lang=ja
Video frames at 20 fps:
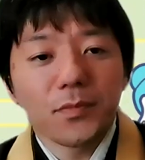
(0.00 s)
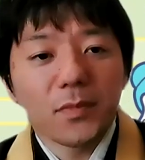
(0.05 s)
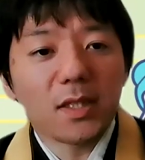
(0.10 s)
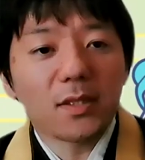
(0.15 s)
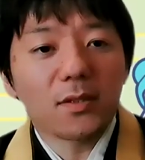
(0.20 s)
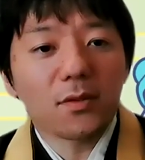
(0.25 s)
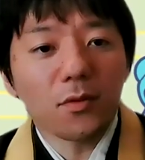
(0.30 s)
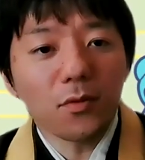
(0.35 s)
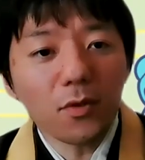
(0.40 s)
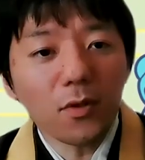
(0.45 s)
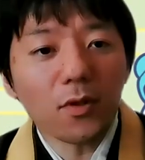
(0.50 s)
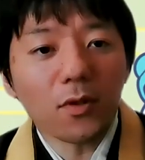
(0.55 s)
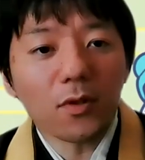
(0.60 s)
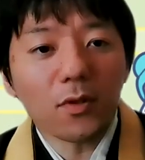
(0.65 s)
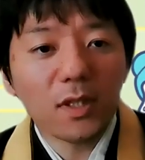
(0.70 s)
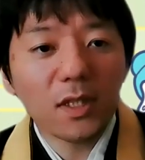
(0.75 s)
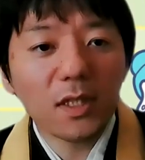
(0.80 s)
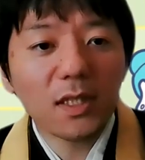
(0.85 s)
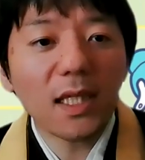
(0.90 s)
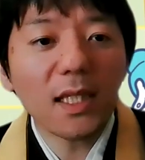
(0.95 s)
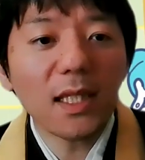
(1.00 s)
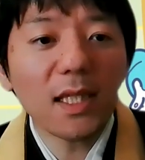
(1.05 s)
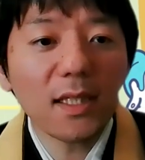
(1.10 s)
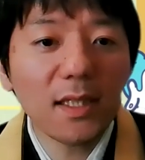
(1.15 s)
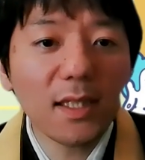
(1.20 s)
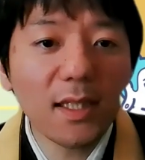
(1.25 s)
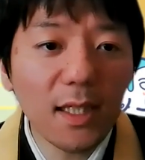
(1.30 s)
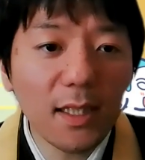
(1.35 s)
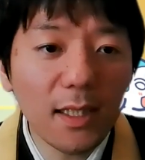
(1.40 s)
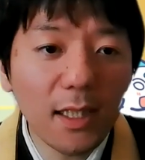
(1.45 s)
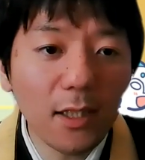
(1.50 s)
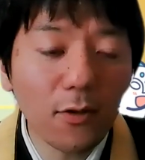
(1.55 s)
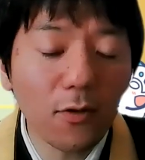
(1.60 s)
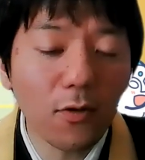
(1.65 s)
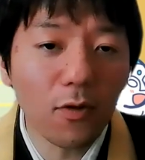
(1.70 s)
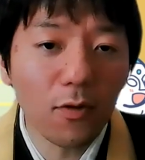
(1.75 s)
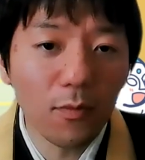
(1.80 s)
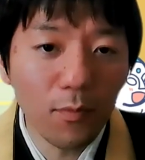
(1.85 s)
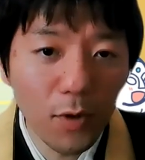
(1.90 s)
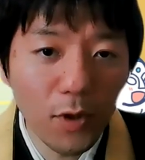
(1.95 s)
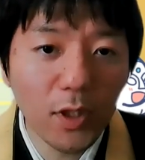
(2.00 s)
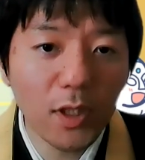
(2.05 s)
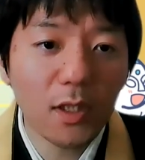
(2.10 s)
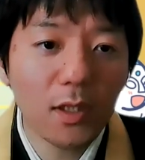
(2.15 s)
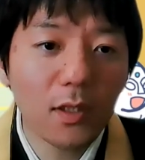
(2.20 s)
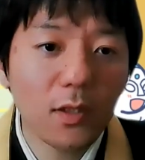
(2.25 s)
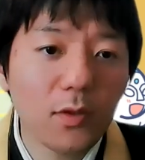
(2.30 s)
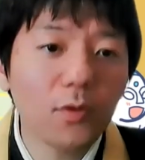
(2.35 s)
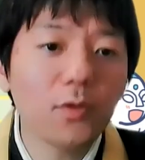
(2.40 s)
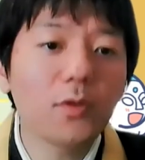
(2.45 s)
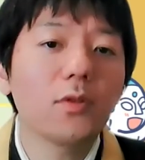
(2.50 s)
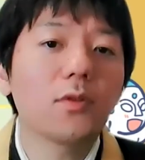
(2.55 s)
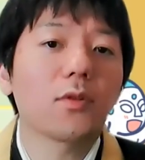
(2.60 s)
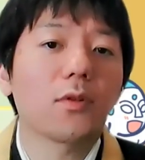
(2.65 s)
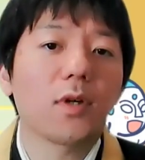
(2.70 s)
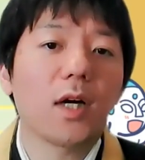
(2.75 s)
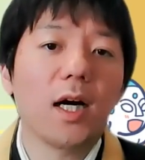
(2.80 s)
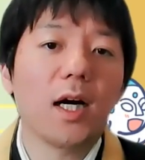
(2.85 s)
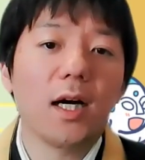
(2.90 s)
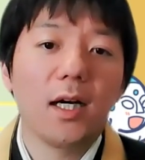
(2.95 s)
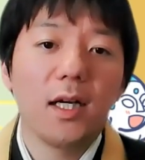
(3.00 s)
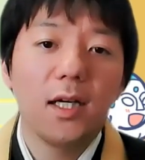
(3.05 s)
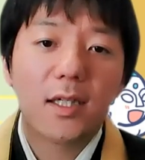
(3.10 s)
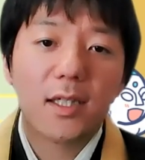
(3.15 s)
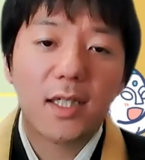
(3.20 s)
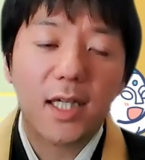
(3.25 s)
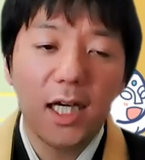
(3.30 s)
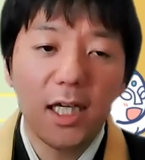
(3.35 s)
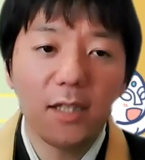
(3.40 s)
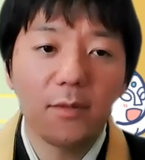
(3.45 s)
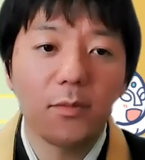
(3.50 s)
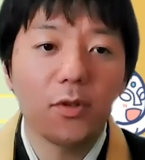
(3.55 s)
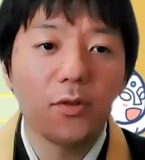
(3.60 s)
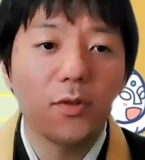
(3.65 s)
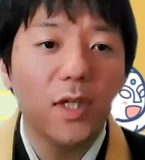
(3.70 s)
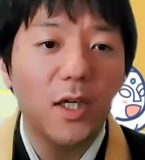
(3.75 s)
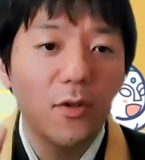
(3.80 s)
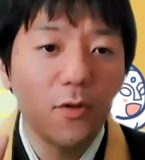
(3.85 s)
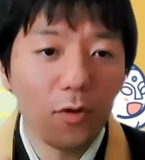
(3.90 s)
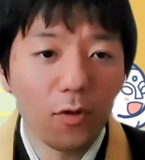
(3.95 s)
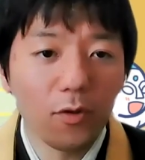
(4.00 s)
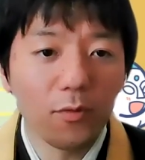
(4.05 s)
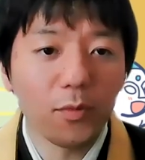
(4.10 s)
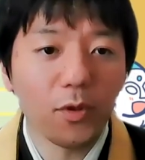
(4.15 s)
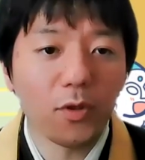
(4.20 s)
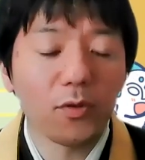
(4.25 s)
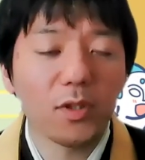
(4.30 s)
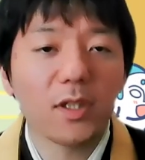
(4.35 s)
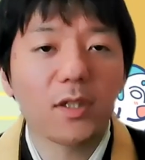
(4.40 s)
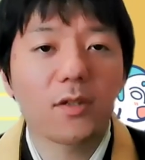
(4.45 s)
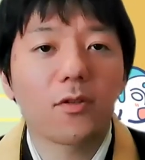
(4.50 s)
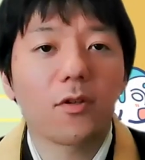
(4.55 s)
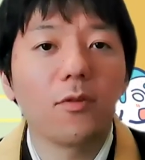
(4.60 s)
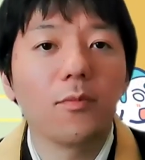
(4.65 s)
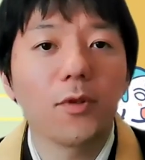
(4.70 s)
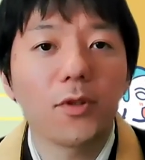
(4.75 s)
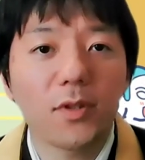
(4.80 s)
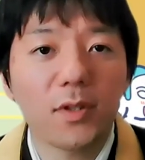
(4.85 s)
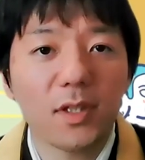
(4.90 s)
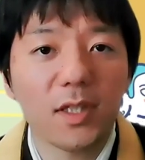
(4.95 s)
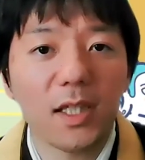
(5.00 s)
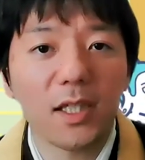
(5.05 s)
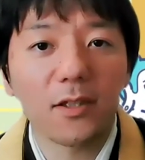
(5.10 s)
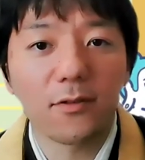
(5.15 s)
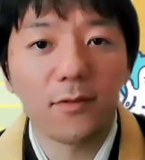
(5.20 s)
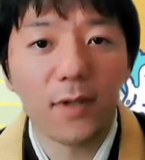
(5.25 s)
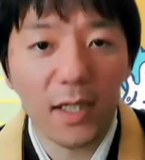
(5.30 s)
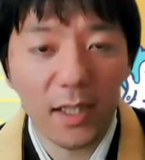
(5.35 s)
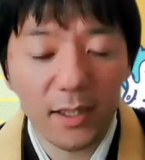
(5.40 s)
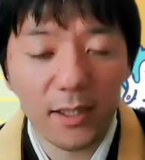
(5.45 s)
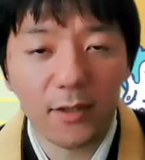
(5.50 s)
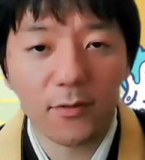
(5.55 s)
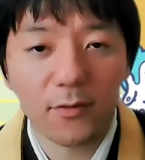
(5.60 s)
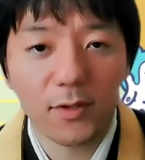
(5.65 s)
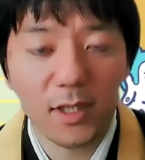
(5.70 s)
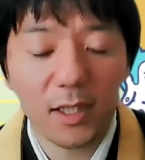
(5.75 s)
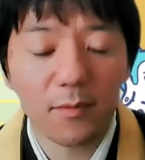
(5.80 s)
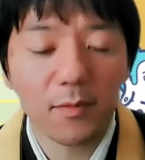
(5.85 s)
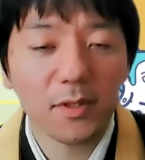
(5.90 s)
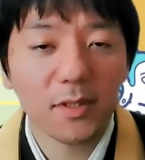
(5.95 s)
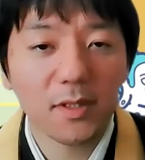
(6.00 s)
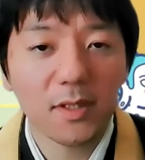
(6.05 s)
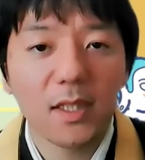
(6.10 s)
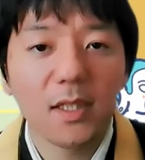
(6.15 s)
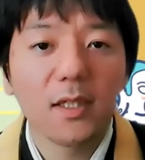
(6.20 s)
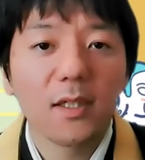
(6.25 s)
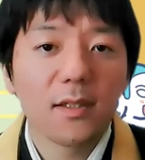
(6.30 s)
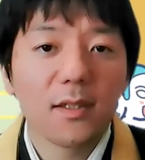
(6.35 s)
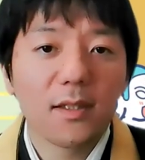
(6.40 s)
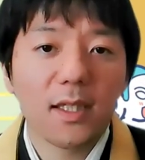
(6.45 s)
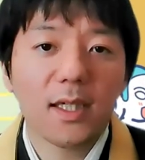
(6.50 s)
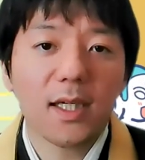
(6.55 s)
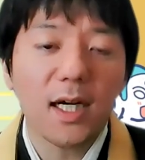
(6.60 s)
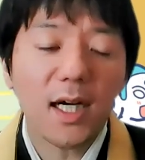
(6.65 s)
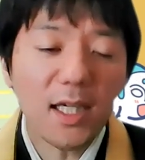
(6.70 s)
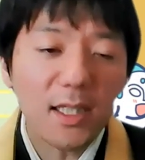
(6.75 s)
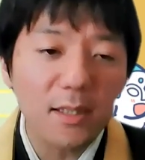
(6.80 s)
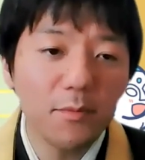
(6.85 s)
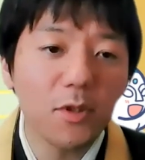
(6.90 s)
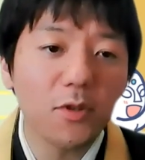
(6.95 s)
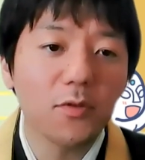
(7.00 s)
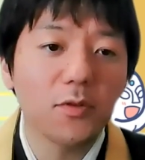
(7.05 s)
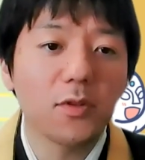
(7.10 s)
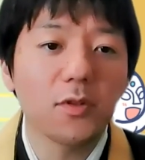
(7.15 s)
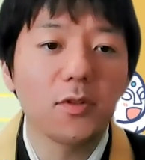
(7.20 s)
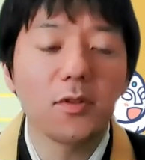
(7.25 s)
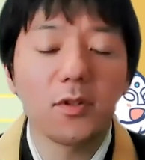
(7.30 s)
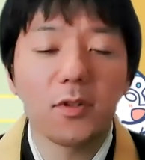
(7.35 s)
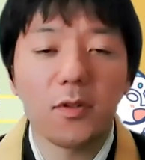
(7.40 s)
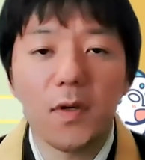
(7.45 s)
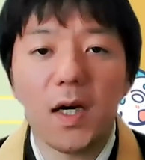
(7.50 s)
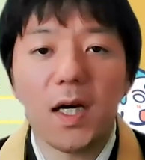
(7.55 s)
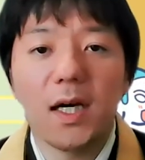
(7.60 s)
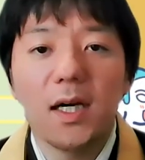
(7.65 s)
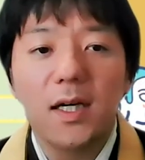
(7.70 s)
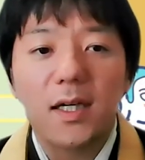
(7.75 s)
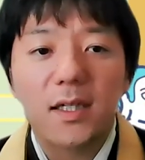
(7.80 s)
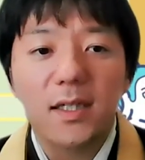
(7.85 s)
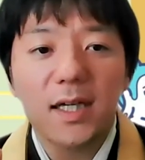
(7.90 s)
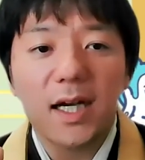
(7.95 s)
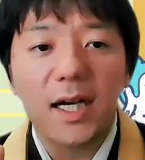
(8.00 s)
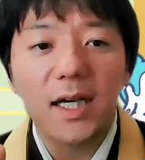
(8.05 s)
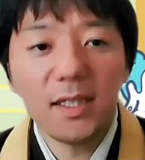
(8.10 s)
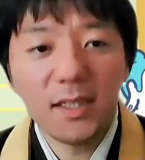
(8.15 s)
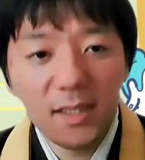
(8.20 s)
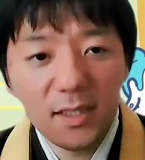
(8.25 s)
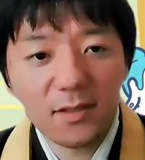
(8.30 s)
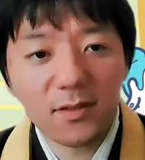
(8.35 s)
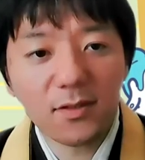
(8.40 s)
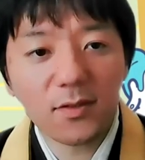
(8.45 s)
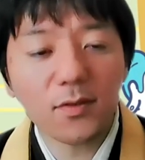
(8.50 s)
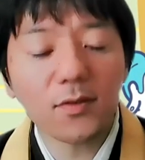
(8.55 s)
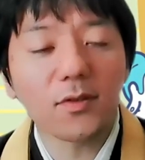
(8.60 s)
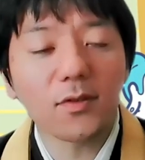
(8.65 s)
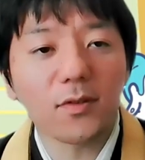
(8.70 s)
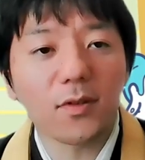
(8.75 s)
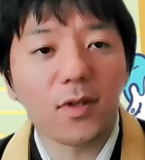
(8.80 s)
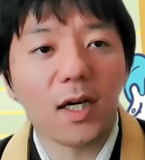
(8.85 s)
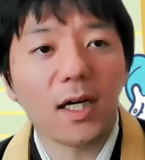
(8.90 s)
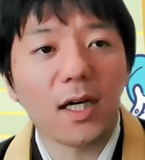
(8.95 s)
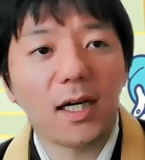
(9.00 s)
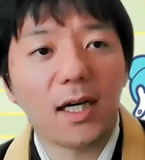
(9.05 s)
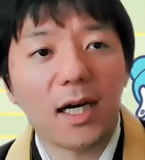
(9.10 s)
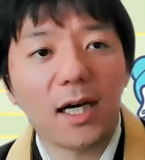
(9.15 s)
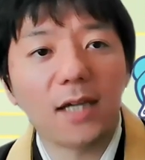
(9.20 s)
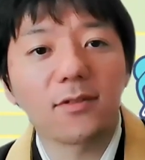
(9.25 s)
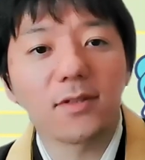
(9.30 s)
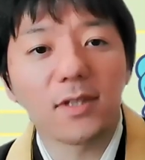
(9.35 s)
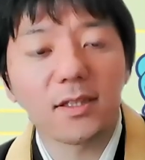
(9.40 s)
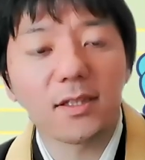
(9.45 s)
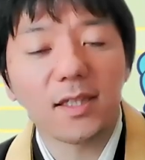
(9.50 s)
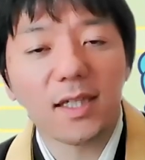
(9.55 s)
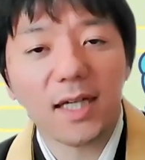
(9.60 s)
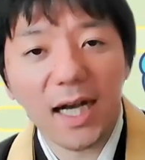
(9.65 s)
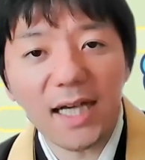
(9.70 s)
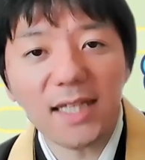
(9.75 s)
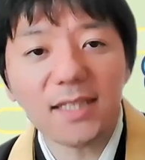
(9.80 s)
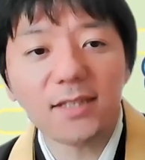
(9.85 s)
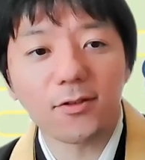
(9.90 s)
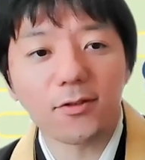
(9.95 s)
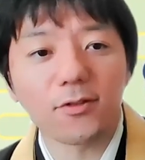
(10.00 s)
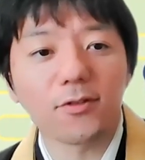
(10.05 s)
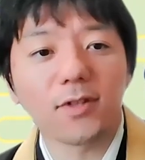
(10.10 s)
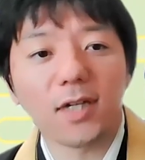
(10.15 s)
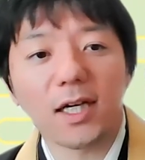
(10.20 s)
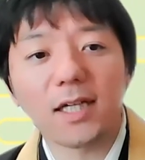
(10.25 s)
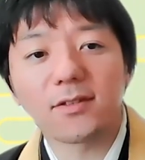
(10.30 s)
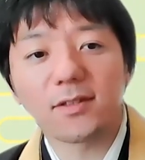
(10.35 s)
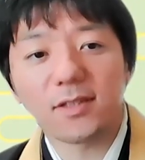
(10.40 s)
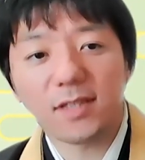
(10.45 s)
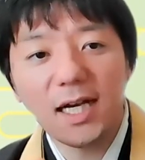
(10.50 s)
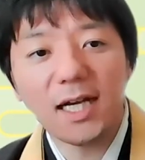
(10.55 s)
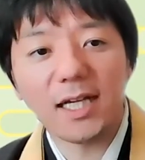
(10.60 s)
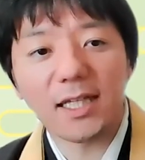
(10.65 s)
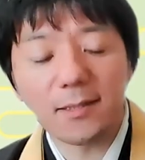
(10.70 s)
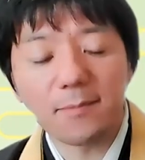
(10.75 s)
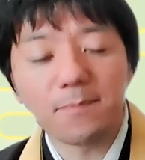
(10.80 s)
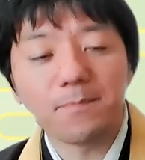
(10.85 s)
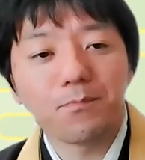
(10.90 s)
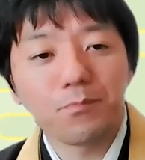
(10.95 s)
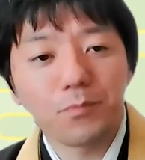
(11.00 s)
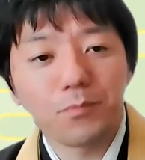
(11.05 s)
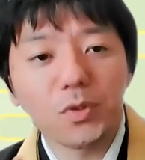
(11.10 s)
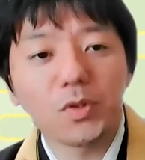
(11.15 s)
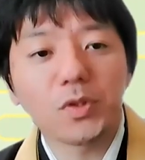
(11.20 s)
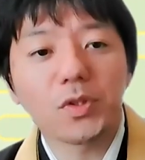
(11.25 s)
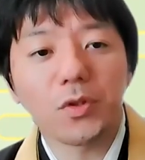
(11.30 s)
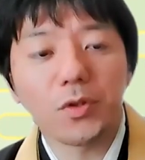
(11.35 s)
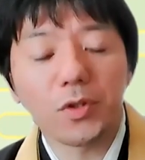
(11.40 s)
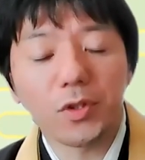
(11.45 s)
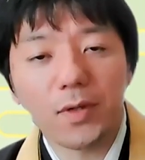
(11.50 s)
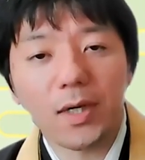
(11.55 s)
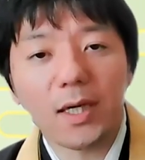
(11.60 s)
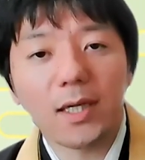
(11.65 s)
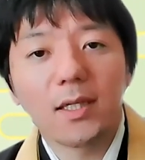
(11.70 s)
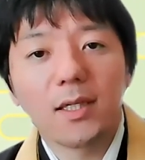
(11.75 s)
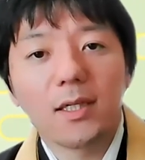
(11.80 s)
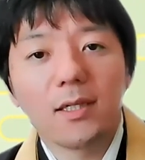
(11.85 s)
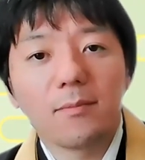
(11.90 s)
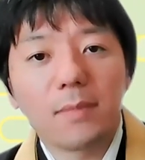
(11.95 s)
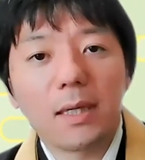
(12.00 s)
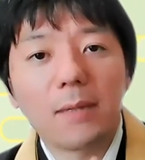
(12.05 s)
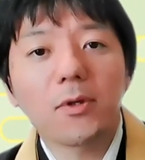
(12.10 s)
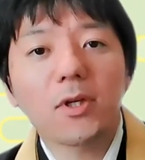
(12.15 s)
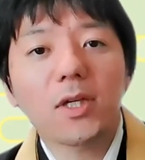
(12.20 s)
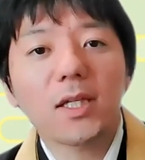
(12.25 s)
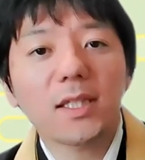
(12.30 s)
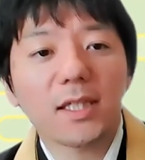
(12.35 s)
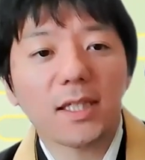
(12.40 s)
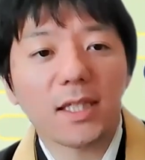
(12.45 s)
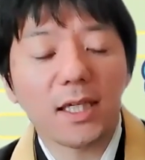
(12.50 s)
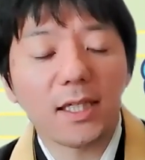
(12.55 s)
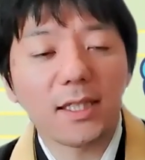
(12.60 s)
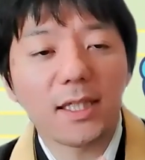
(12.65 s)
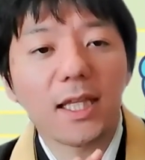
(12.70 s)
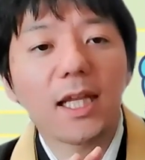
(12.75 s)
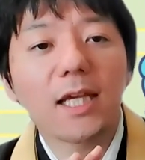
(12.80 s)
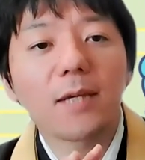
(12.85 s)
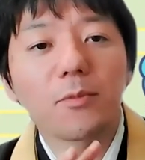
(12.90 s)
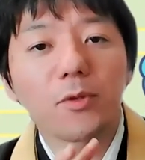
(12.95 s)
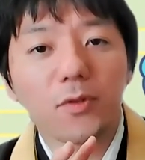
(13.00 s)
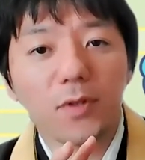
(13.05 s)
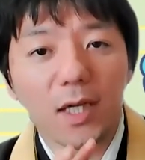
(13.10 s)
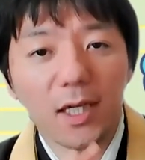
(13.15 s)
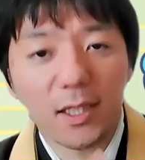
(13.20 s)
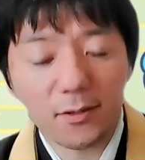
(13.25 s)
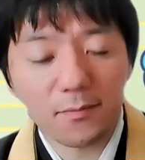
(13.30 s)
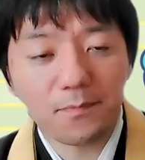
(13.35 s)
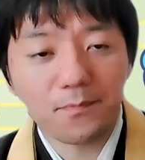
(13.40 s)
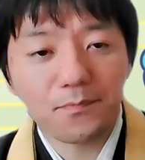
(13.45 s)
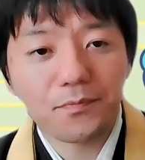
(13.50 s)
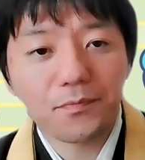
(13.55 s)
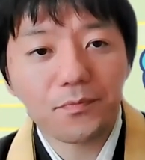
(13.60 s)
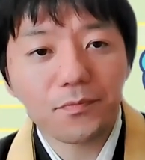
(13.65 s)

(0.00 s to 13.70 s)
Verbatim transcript: で、そのいただき方の思いというのが、戒名や法名にこもっているわけでございます。で、戒名というのは、戒律というのがあるんです。戒というのがある。戒。仏教には守らなきゃいけないものがある。